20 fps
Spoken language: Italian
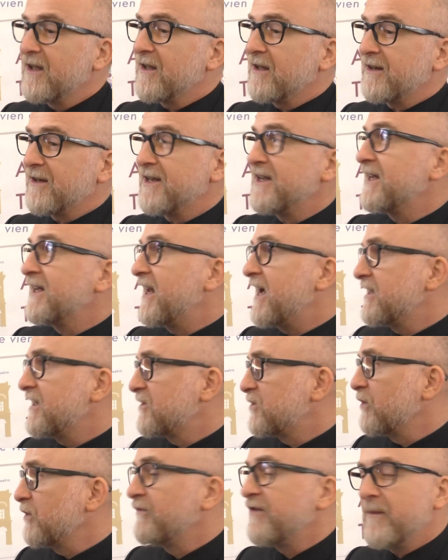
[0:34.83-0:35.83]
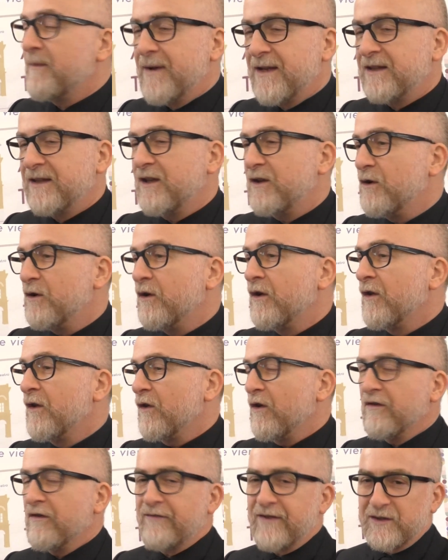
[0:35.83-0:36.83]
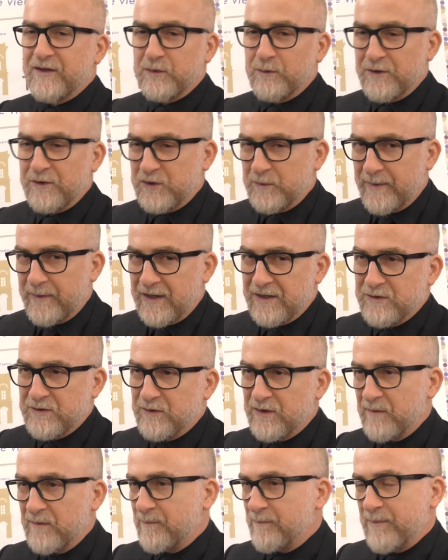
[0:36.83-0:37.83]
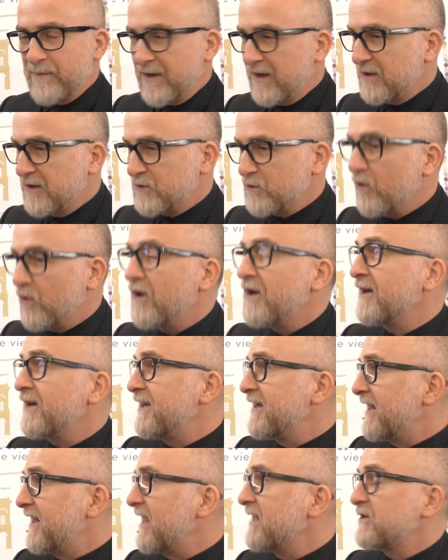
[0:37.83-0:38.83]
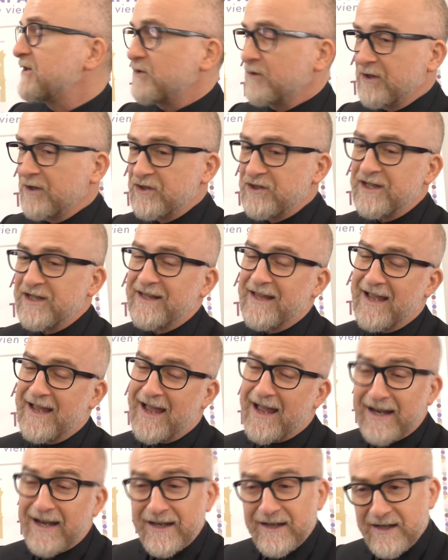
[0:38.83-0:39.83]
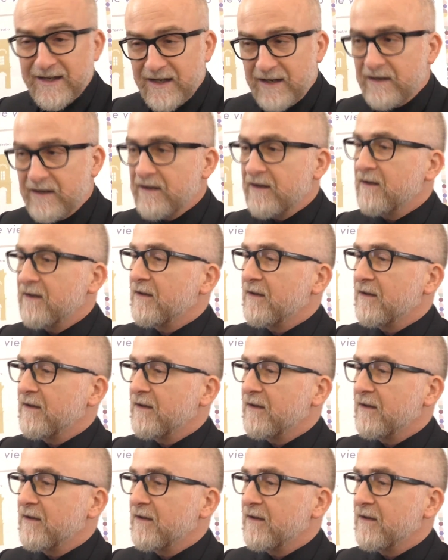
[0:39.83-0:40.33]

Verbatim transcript: Ringrazio ovviamente, io ho fatto questa operazione per le scuole, ringrazio chi già da anni